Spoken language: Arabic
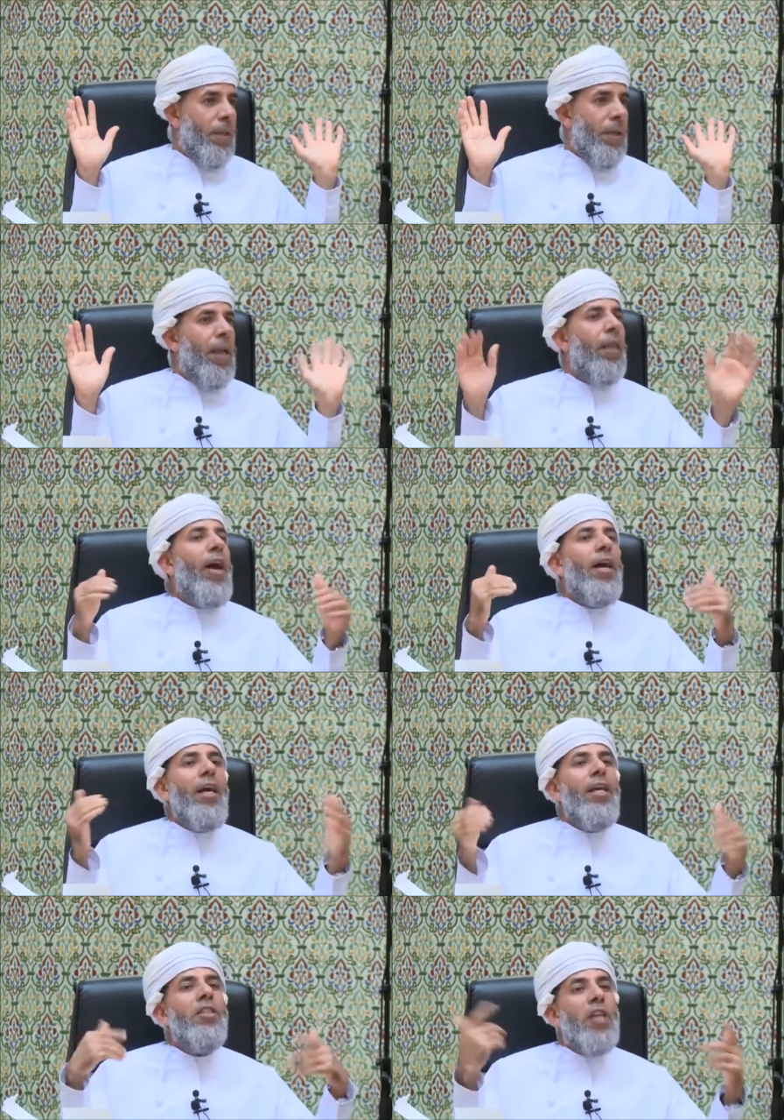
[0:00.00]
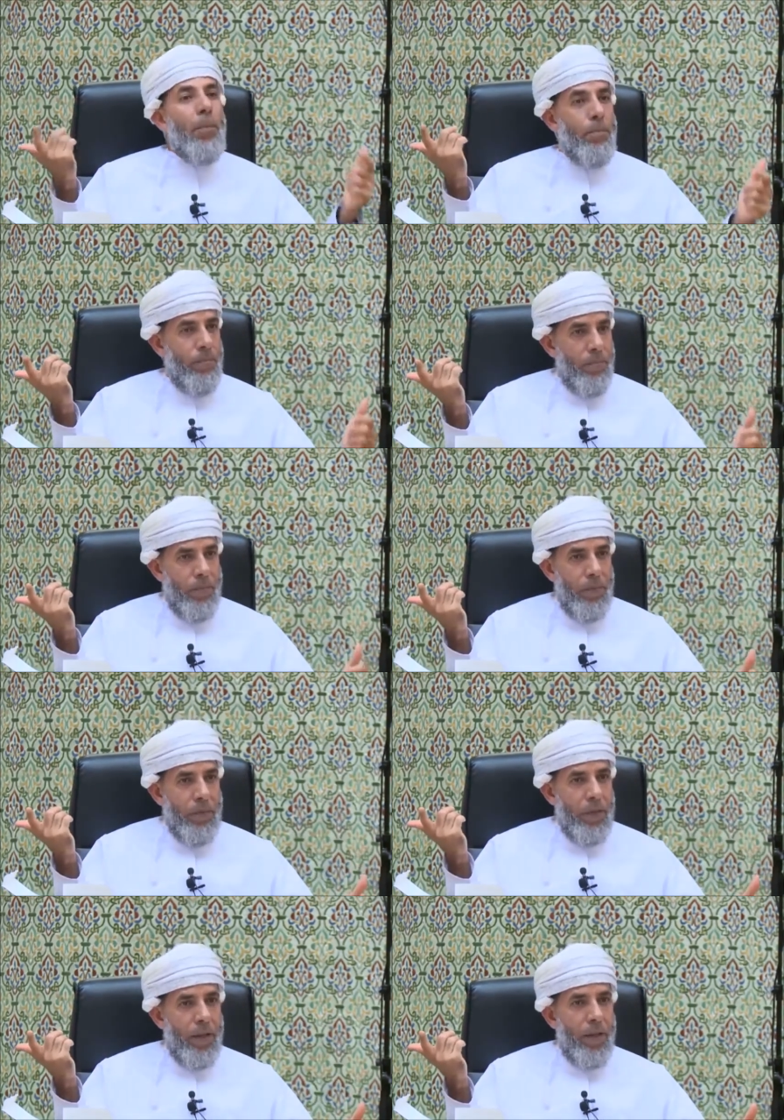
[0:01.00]
لأنه ضحك عليه شاب
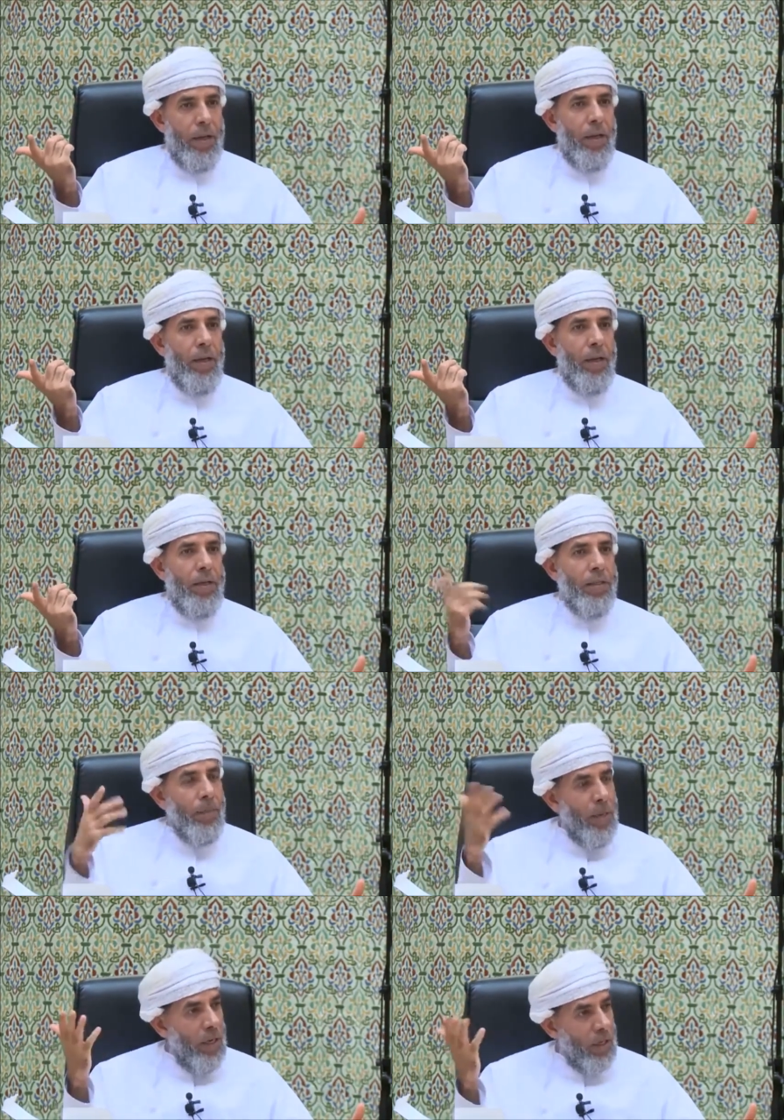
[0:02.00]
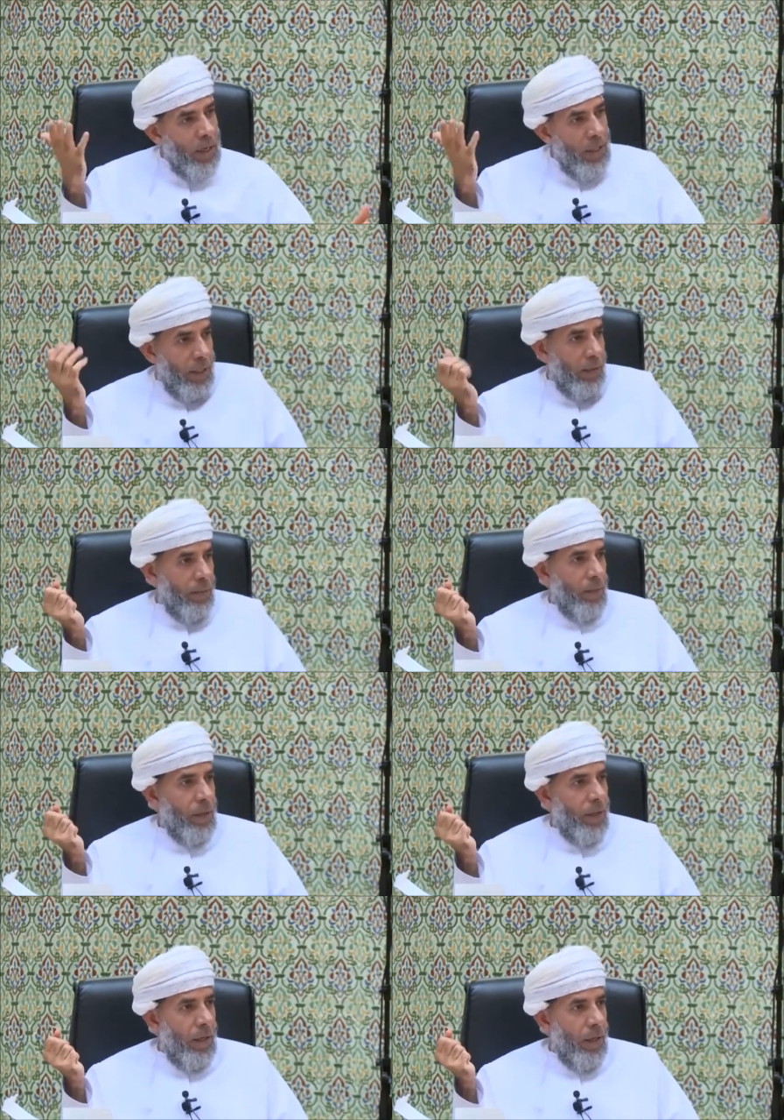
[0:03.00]
زمن الكلية
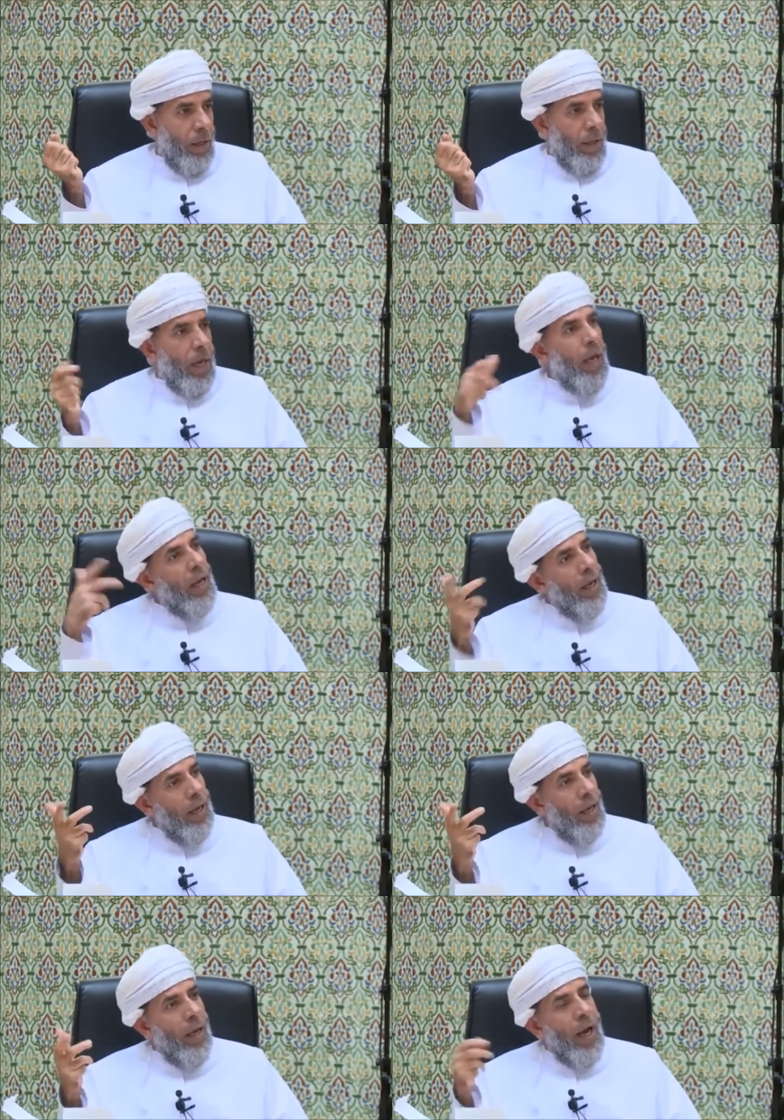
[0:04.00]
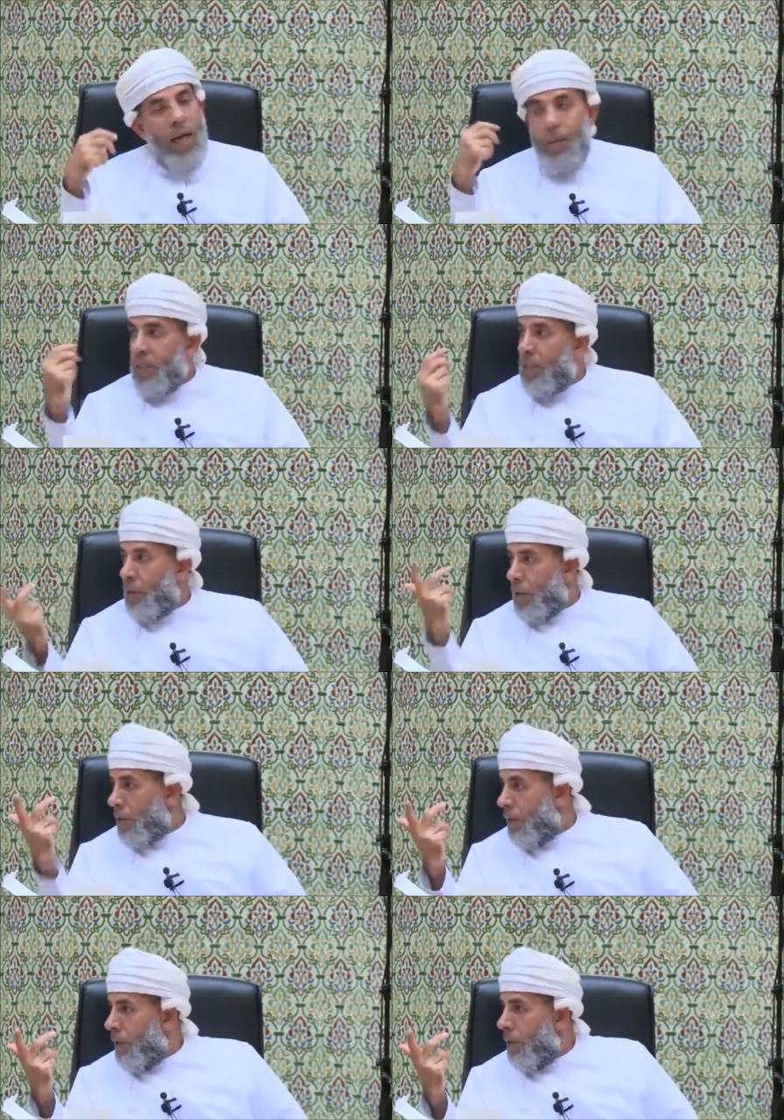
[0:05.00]
قالها أنا بتزوجك